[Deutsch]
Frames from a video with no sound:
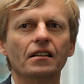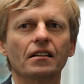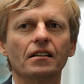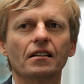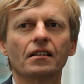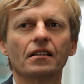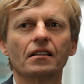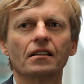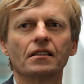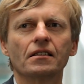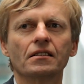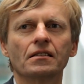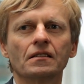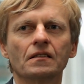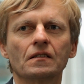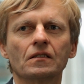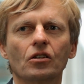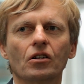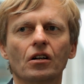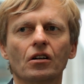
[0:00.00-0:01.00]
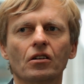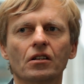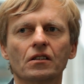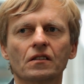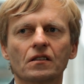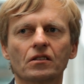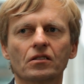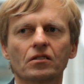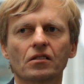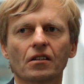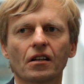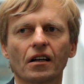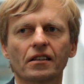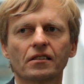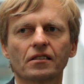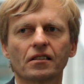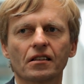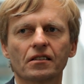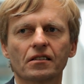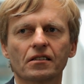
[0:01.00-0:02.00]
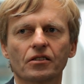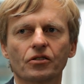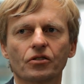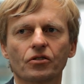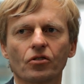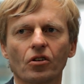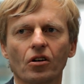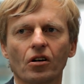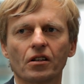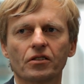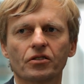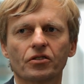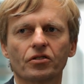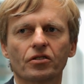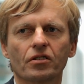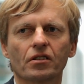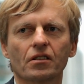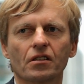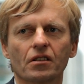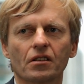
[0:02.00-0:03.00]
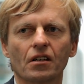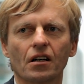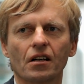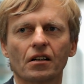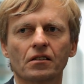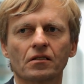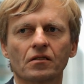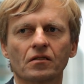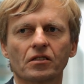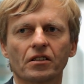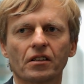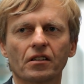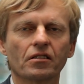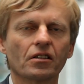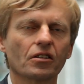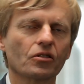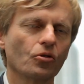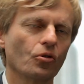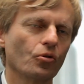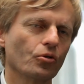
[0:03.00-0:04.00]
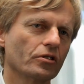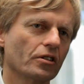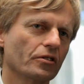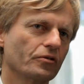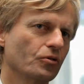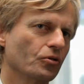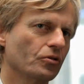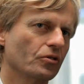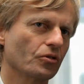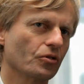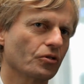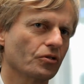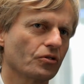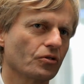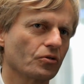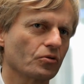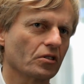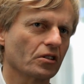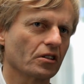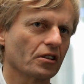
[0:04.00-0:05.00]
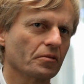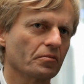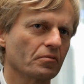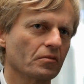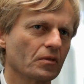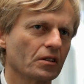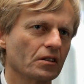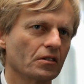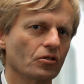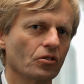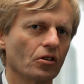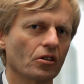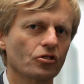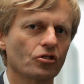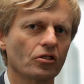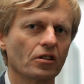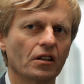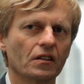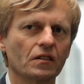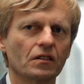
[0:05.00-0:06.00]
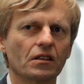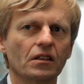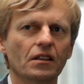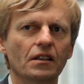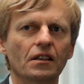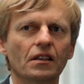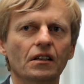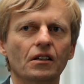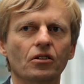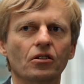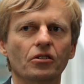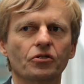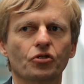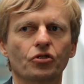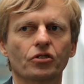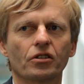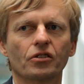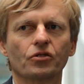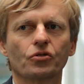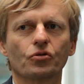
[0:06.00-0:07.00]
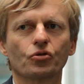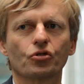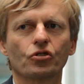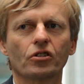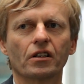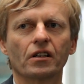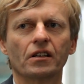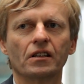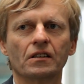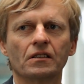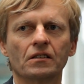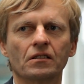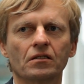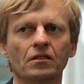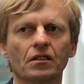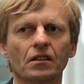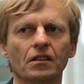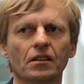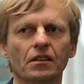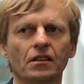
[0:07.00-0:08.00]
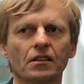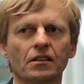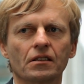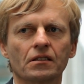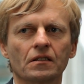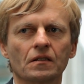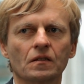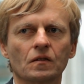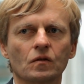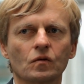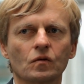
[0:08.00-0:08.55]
Ähm, und gleichzeitig ist dort äh, ein sehr, sehr großer Fundus zu heben in Deutschland und sicherzustellen, ähm,